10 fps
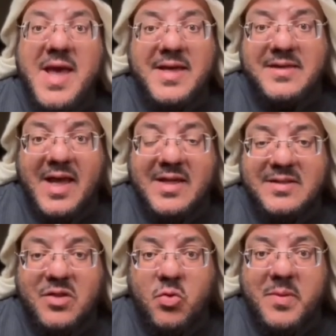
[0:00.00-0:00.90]
لا
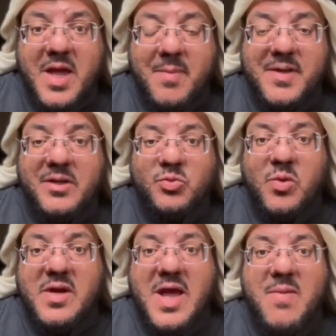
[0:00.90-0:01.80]
يتحدث بها من
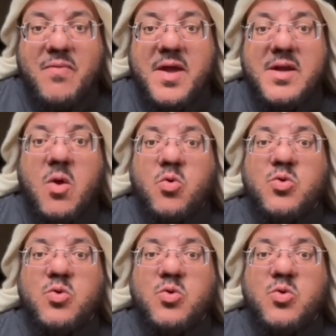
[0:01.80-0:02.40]
الطلاب فإنه